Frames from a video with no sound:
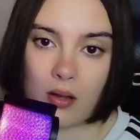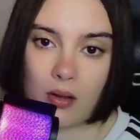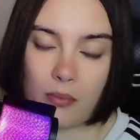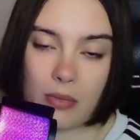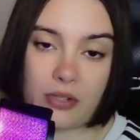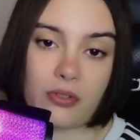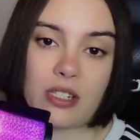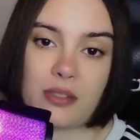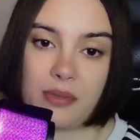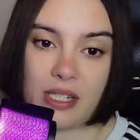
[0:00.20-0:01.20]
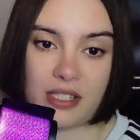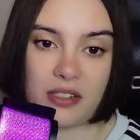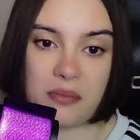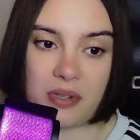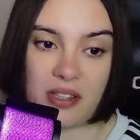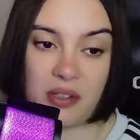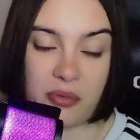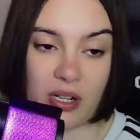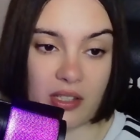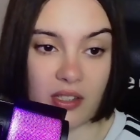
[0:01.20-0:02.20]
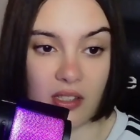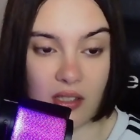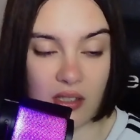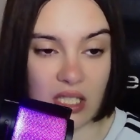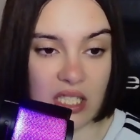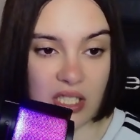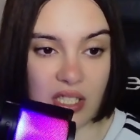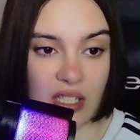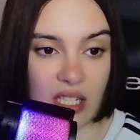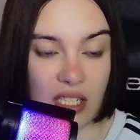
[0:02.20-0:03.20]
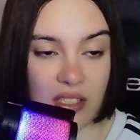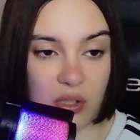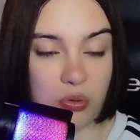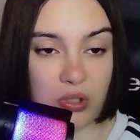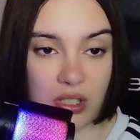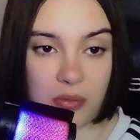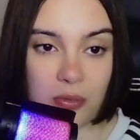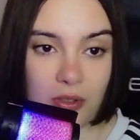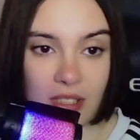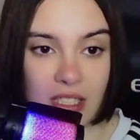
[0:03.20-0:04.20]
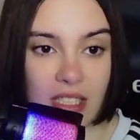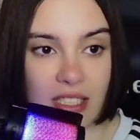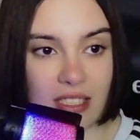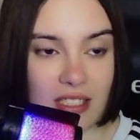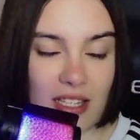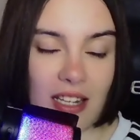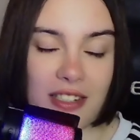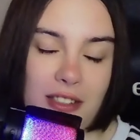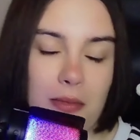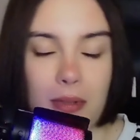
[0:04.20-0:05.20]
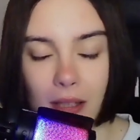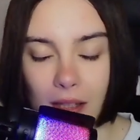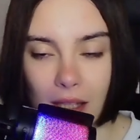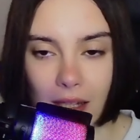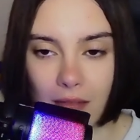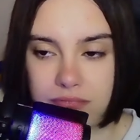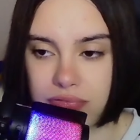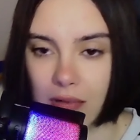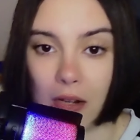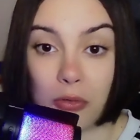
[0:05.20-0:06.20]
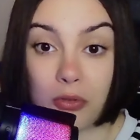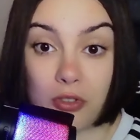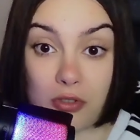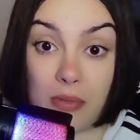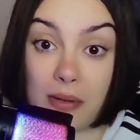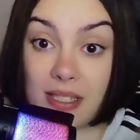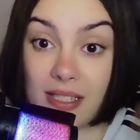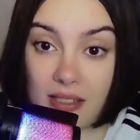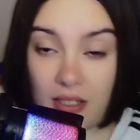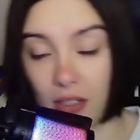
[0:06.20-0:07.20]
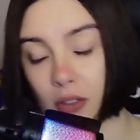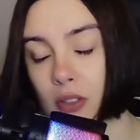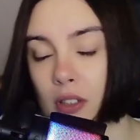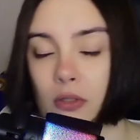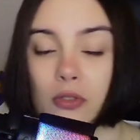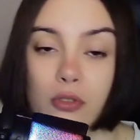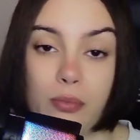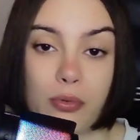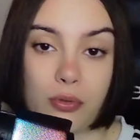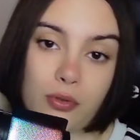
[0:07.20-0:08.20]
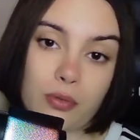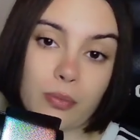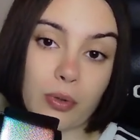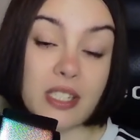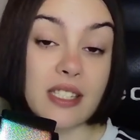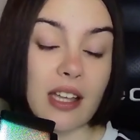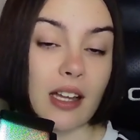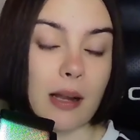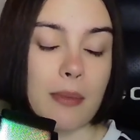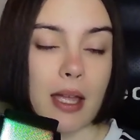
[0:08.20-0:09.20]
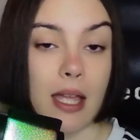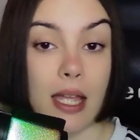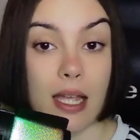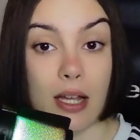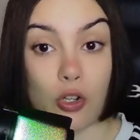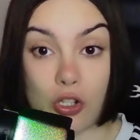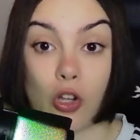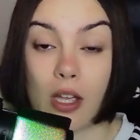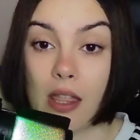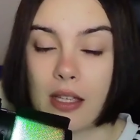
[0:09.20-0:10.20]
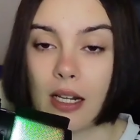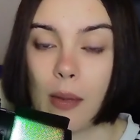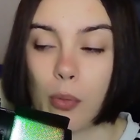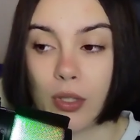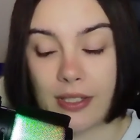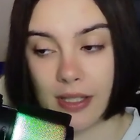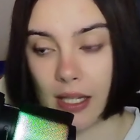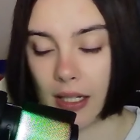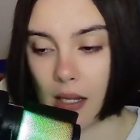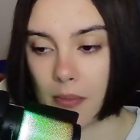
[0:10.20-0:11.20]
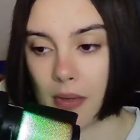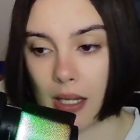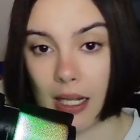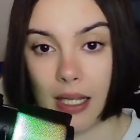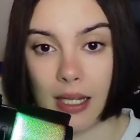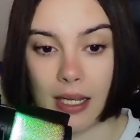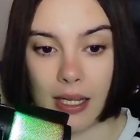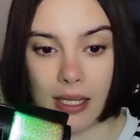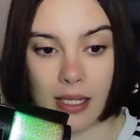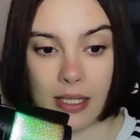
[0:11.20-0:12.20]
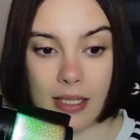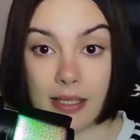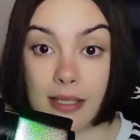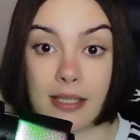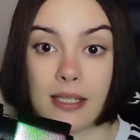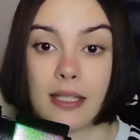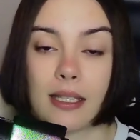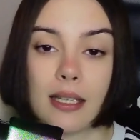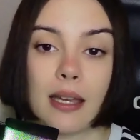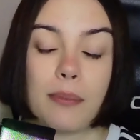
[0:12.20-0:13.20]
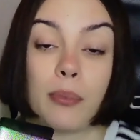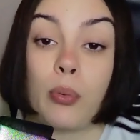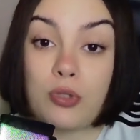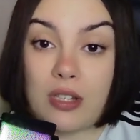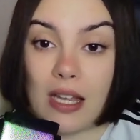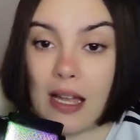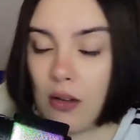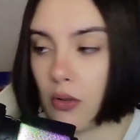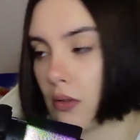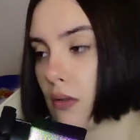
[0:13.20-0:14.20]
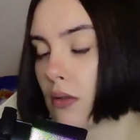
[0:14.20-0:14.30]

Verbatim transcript: Más de una semana sin aparecer por aquí, sin dar ningún tipo de señales de vida. algunos me habéis escrito, incluso por, Instagram. Os tengo que decir que por Instagram eh, sí que puse algo.